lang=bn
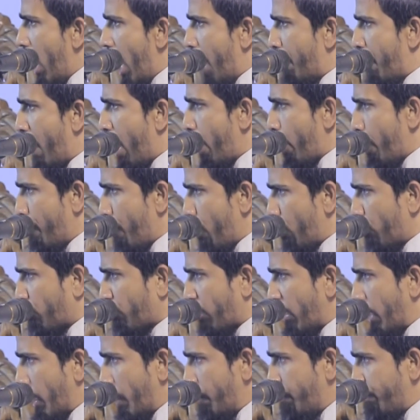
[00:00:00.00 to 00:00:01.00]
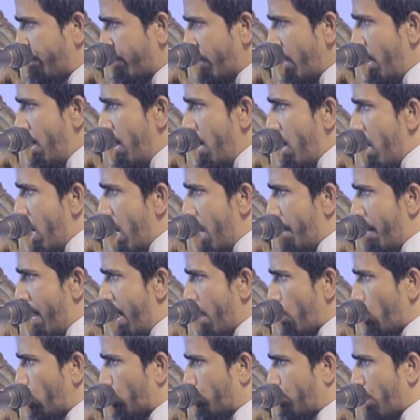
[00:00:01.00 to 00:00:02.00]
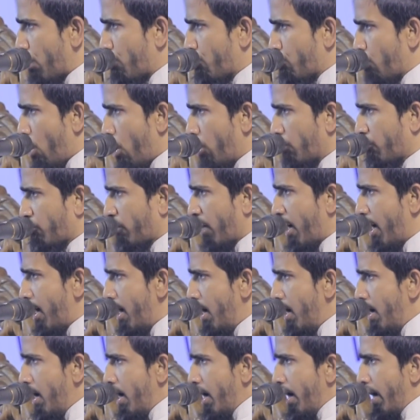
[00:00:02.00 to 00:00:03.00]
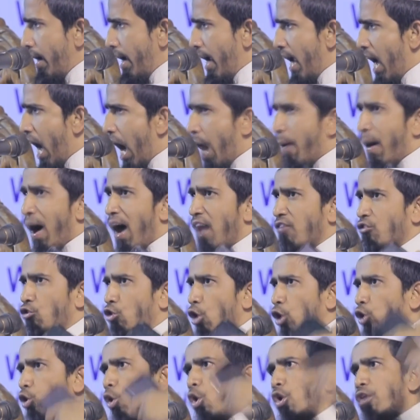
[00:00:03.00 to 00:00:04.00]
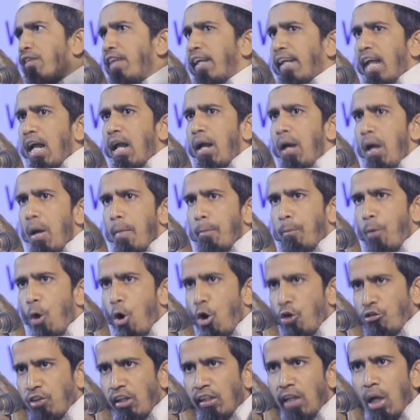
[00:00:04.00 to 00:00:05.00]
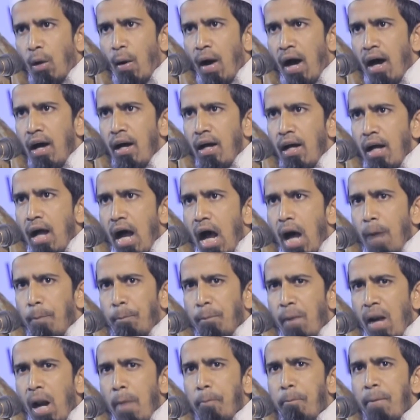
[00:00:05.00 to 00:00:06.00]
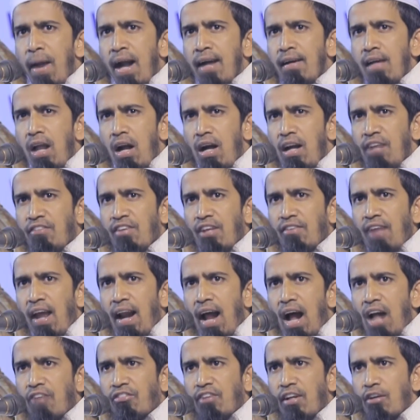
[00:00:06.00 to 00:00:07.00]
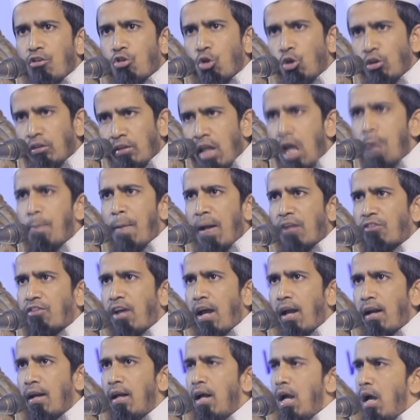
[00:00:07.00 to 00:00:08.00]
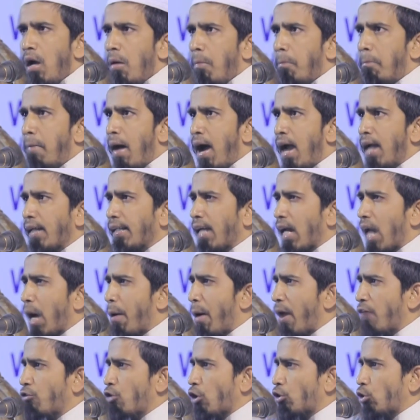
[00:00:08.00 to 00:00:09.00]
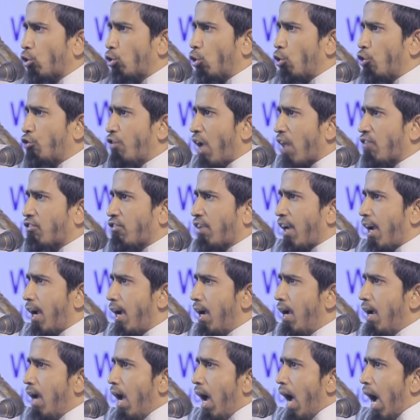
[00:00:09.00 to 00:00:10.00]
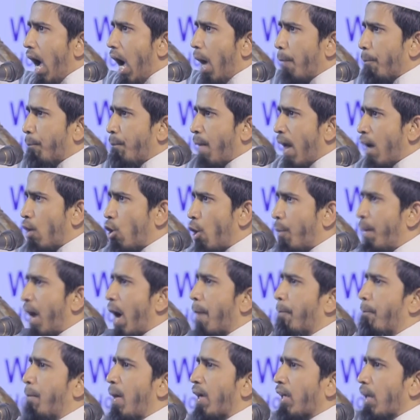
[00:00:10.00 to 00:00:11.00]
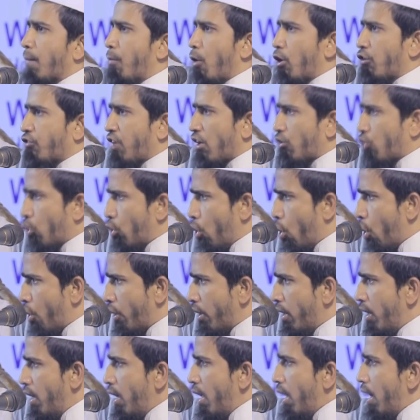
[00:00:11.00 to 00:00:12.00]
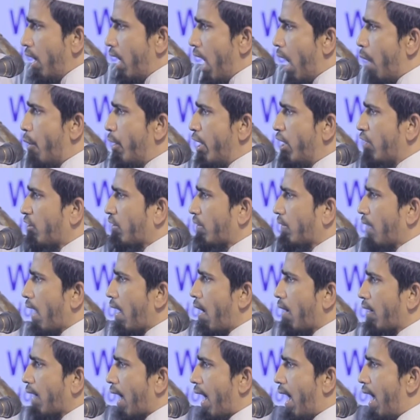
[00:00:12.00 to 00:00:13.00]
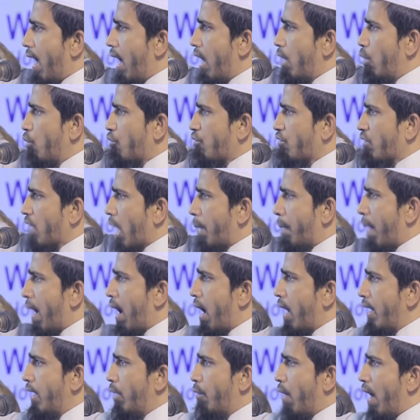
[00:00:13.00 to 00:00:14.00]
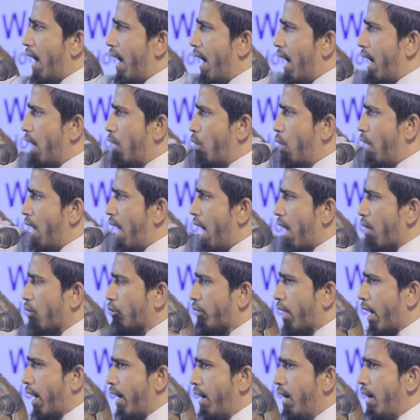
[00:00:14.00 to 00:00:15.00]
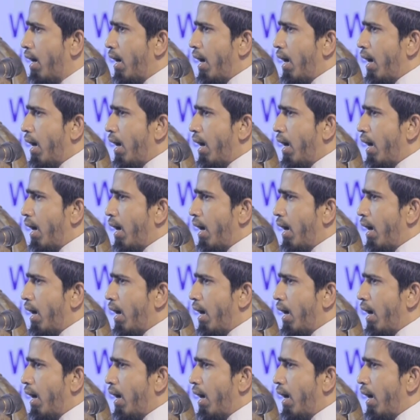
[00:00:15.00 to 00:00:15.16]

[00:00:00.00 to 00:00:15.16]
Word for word: আবার বলছি আমার উদ্দেশ্য হচ্ছে এ আওয়াজ চতুর্দিকে পৌঁছে দেওয়া আপনারা প্যান্ডেলের নিচে যারা আছেন শুনতেই পাচ্ছেন মাইকের আওয়াজ যতদূর যাচ্ছে আপনার নবী আপনাকে বলছে শুনুন লাউ ইস্তারাকা আহলুস সামাই ওয়া আহলুল আরদি